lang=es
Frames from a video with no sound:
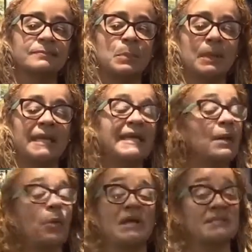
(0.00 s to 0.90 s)
Y que
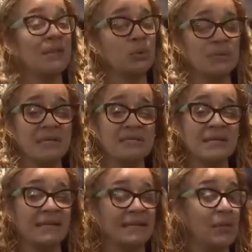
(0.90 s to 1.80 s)
voy a hacer justicia
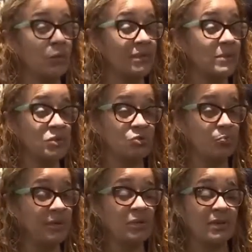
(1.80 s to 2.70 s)
hasta el último
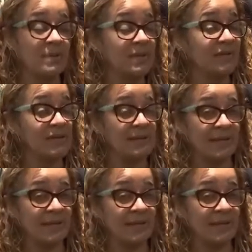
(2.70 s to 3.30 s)
suspiro de mi vida.